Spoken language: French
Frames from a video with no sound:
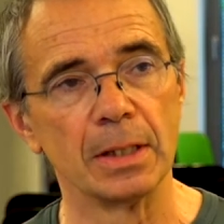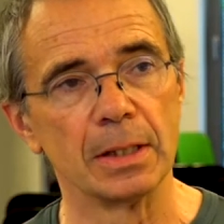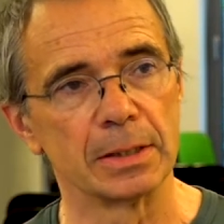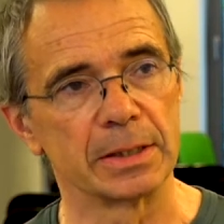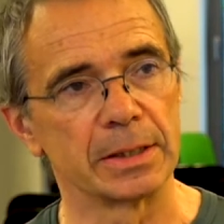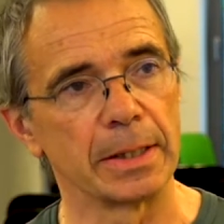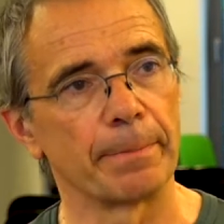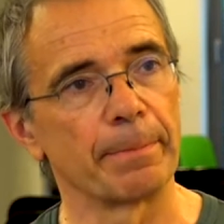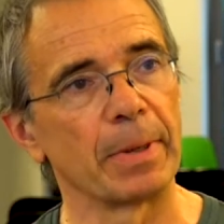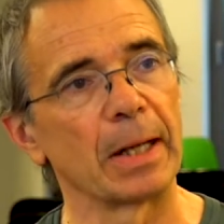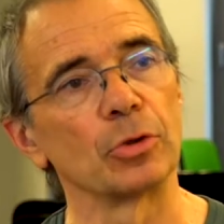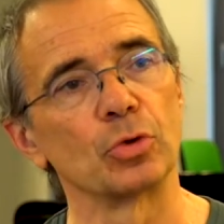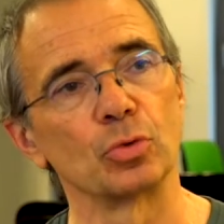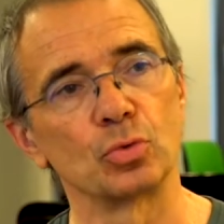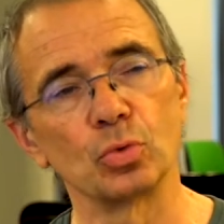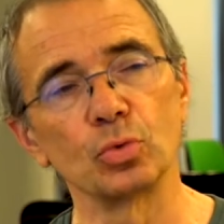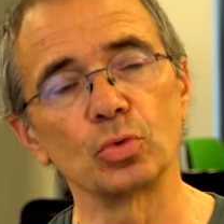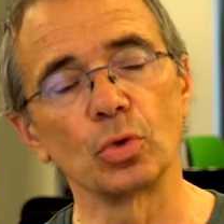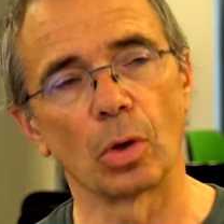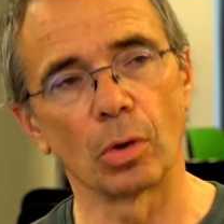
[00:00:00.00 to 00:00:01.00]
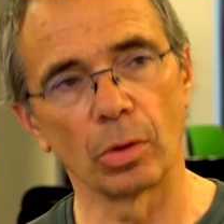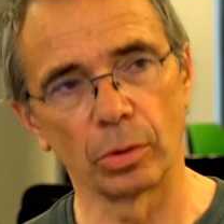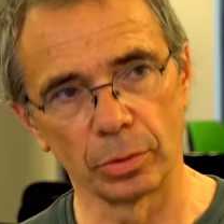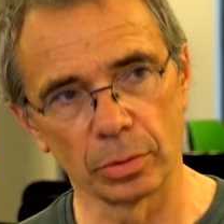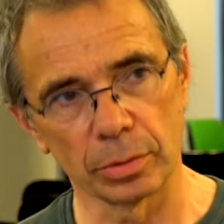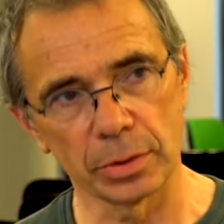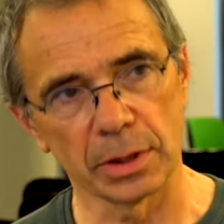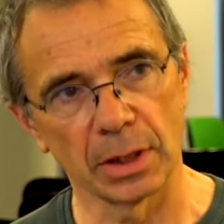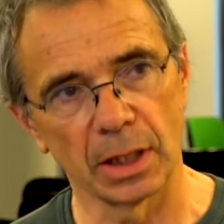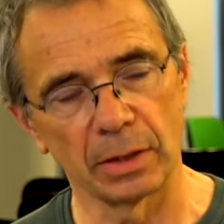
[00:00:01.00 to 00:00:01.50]
c'est pas du tout de
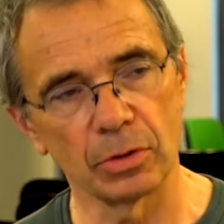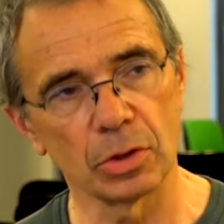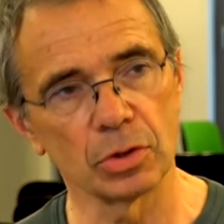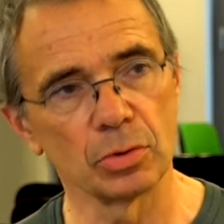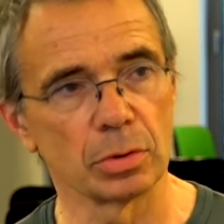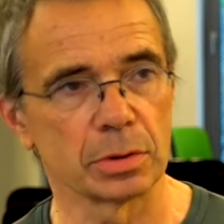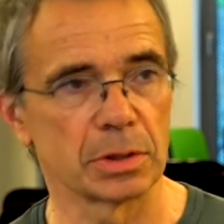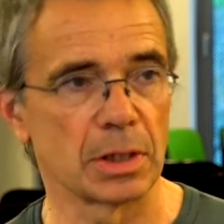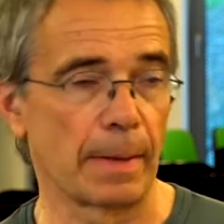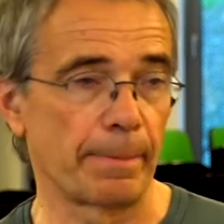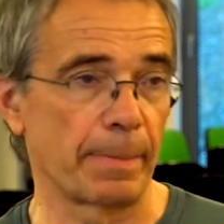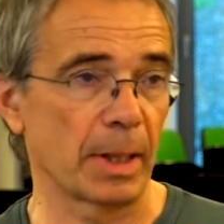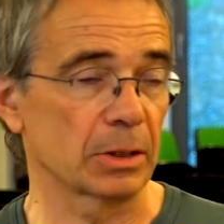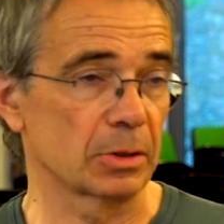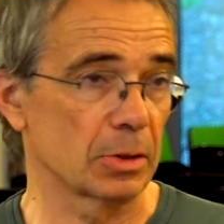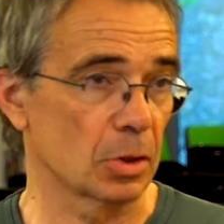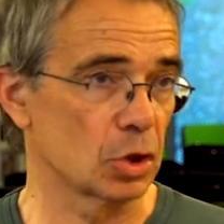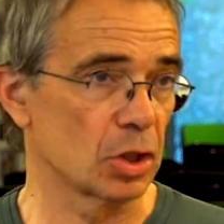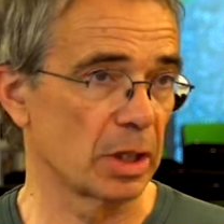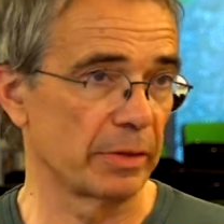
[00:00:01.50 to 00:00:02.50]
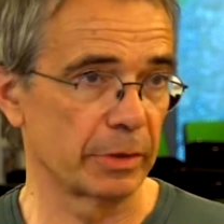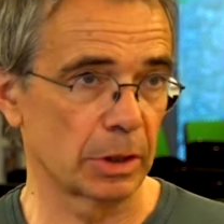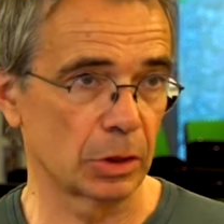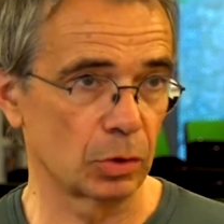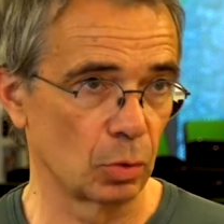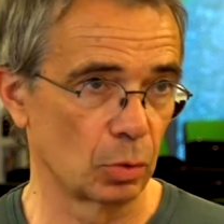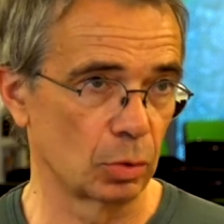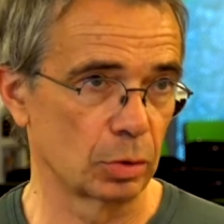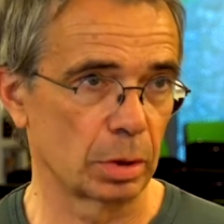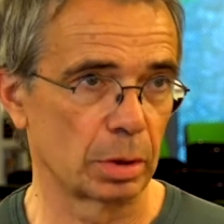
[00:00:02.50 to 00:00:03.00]
renoncer à la voiture, c'est la partager avec
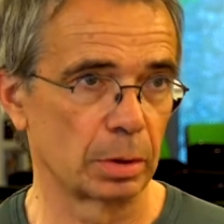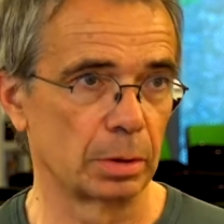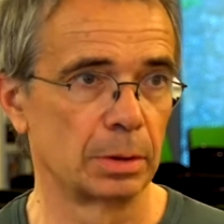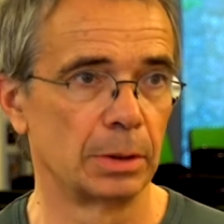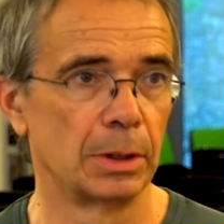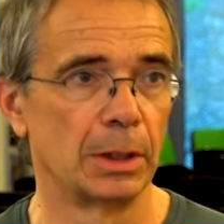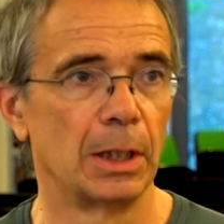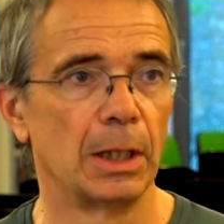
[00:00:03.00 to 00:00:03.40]
d'autres. Hein.